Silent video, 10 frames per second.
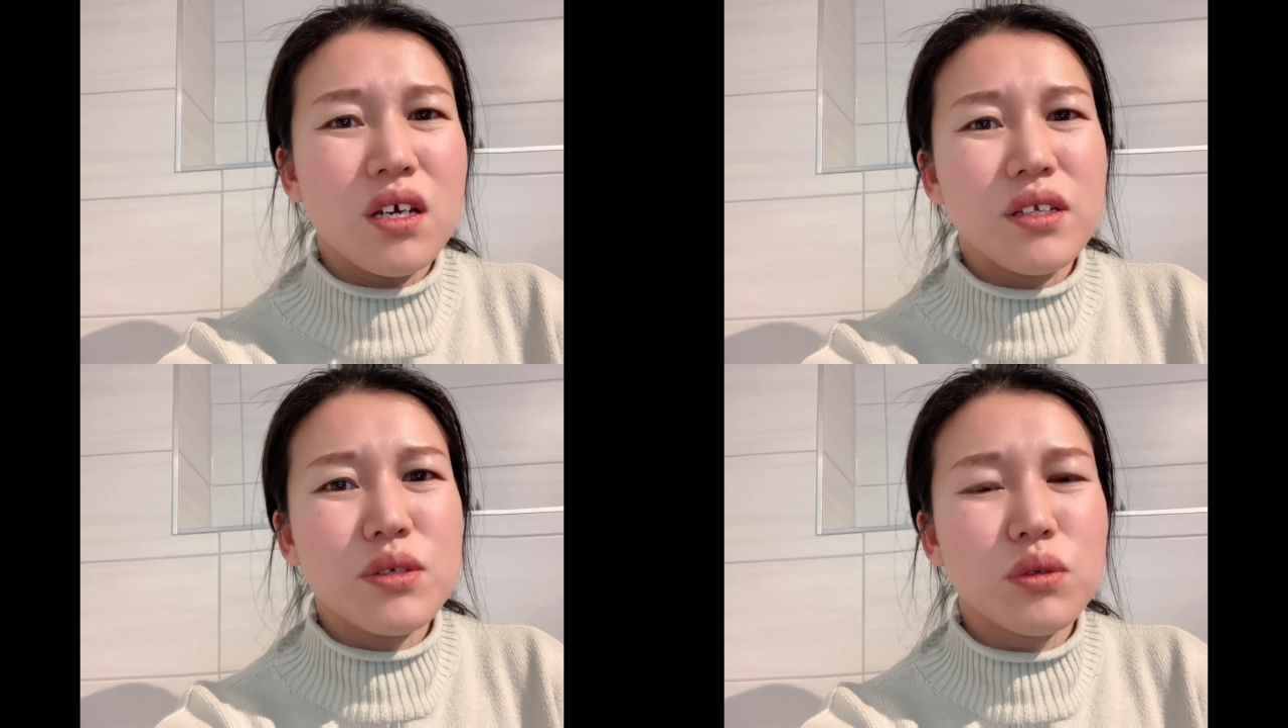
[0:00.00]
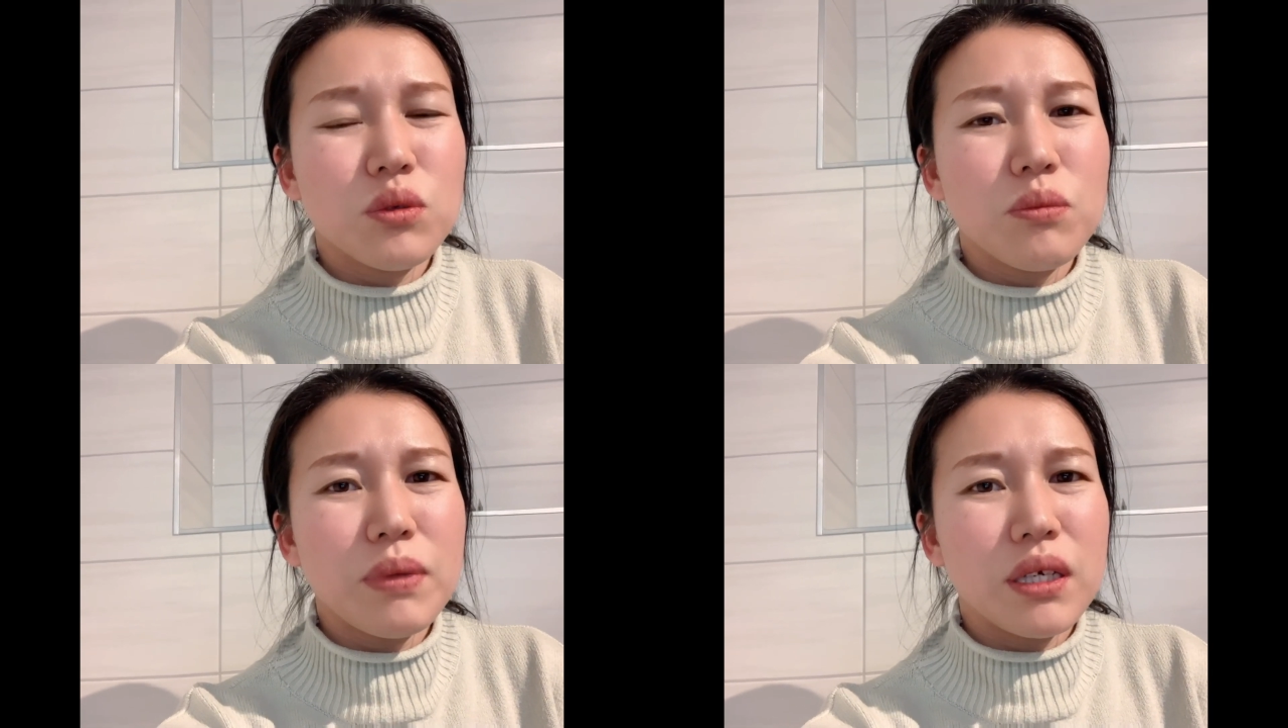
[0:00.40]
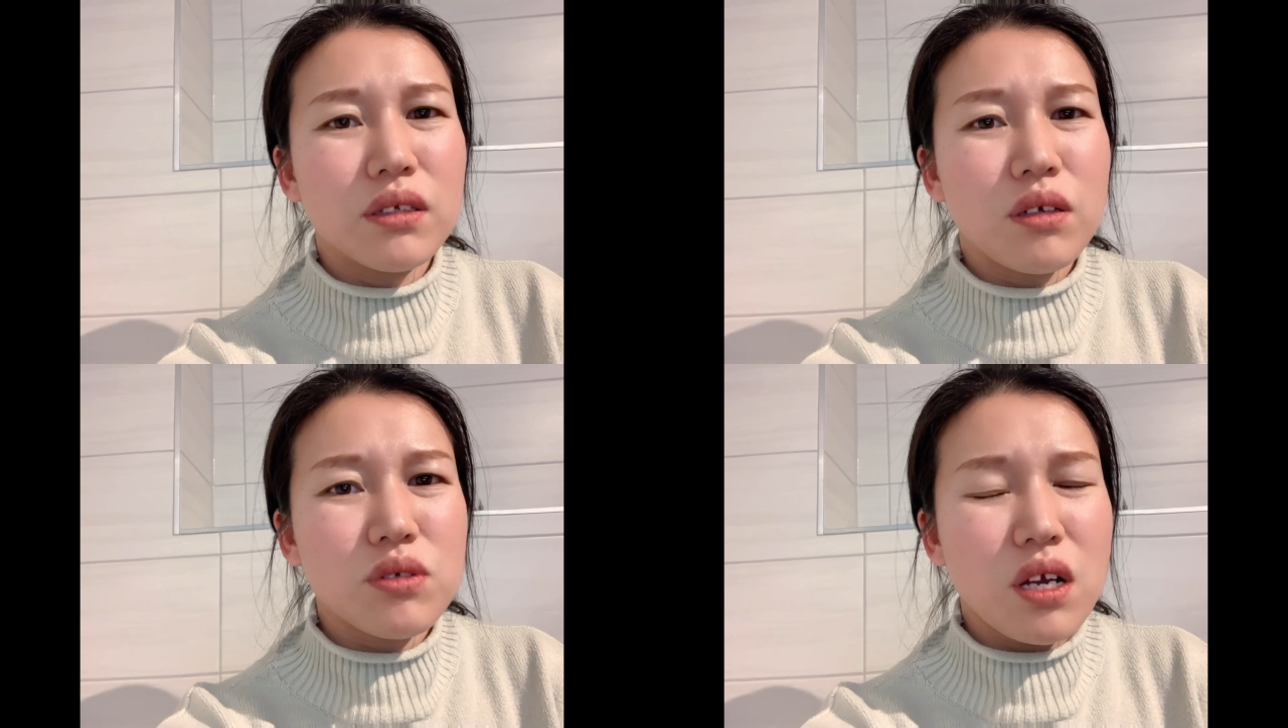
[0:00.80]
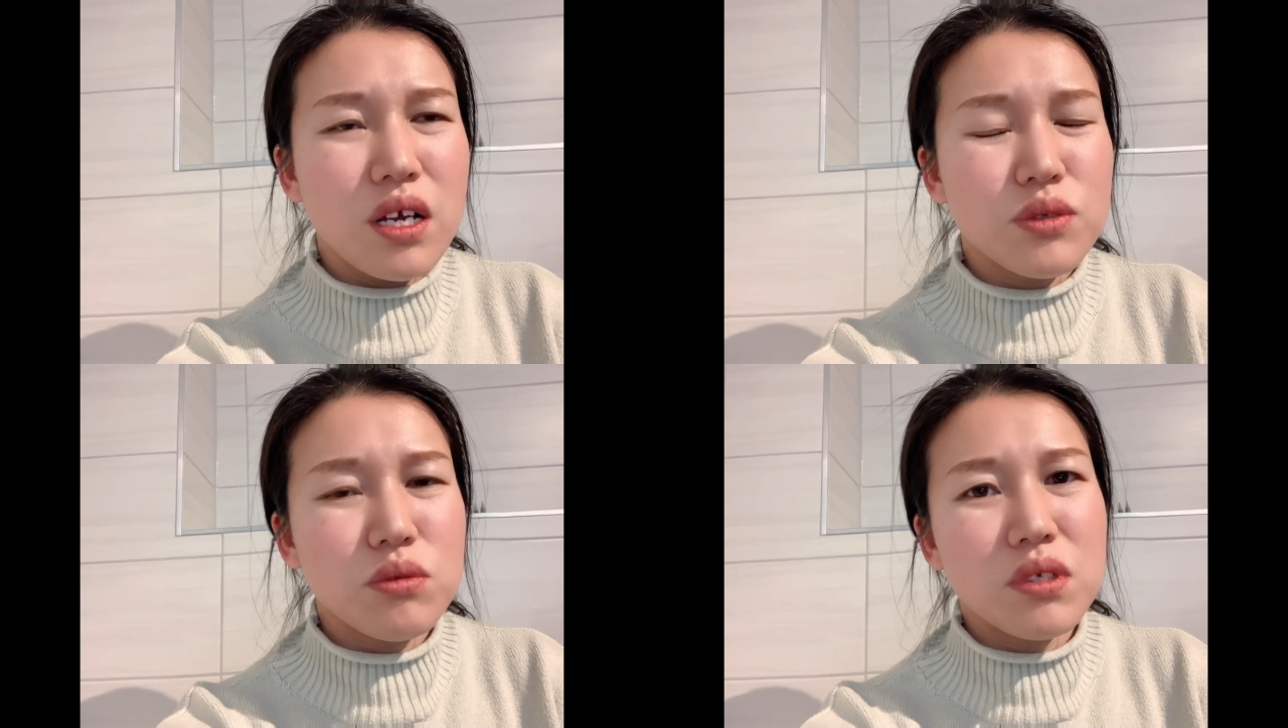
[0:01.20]
你说东北到上
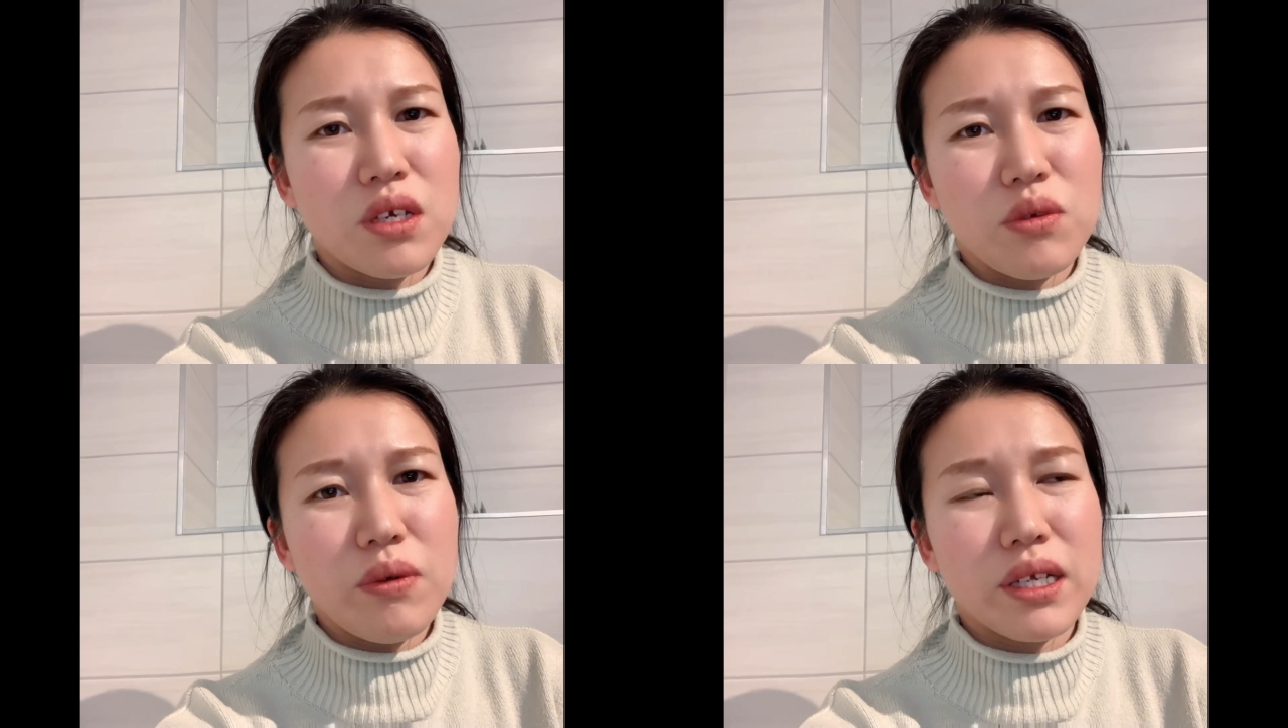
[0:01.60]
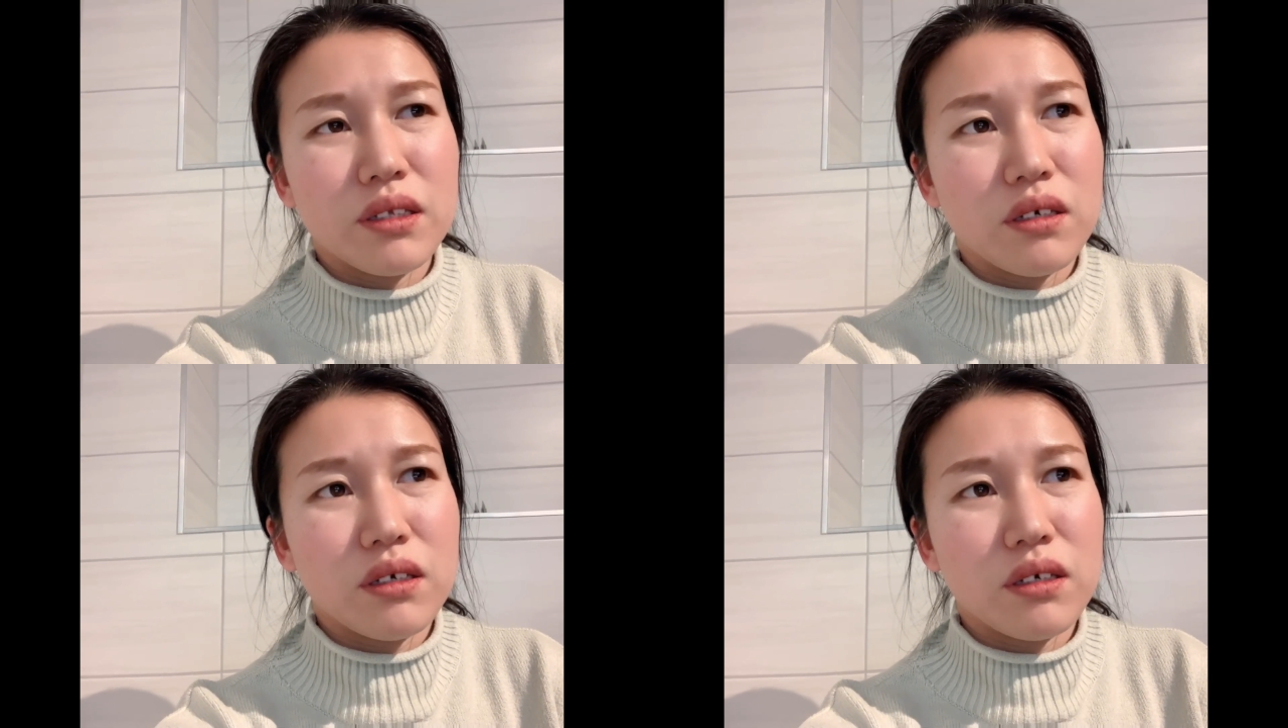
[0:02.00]
海去挺远的，